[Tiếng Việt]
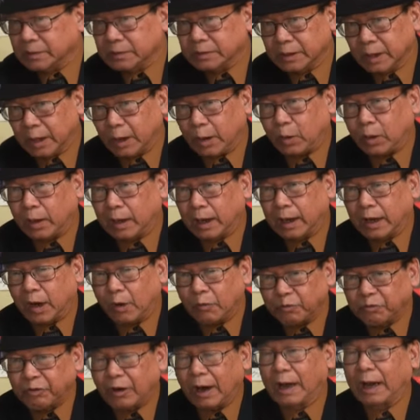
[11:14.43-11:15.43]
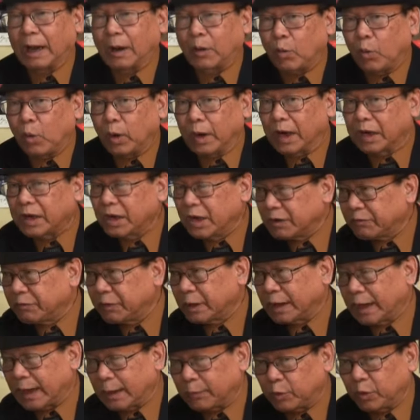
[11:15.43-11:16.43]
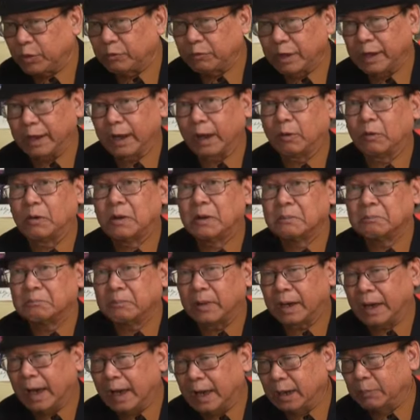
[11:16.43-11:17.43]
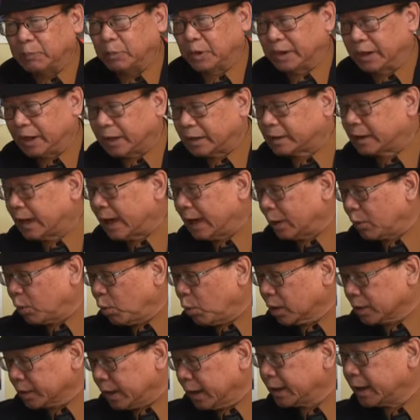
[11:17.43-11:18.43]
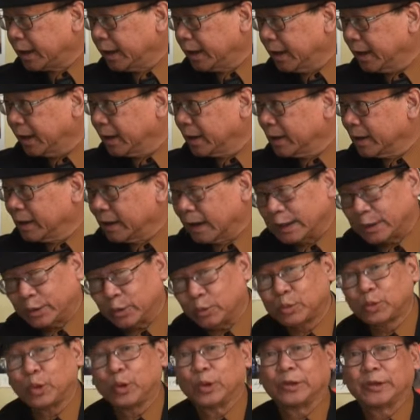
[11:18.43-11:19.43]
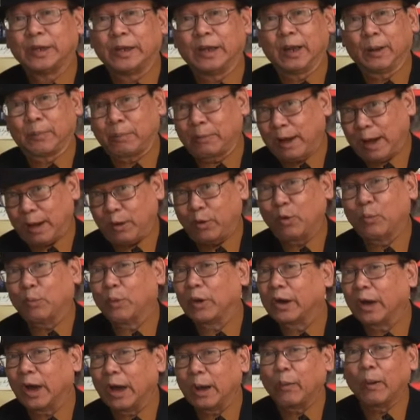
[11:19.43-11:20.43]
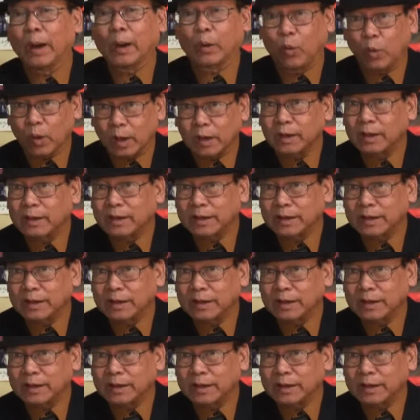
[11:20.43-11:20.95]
Nhờ không phải là của đất nước Việt Nam quý vị đâu, mà đây là một nhân tài của thế kỷ. À, chúng tôi xin lặp lại của một người ngoại quốc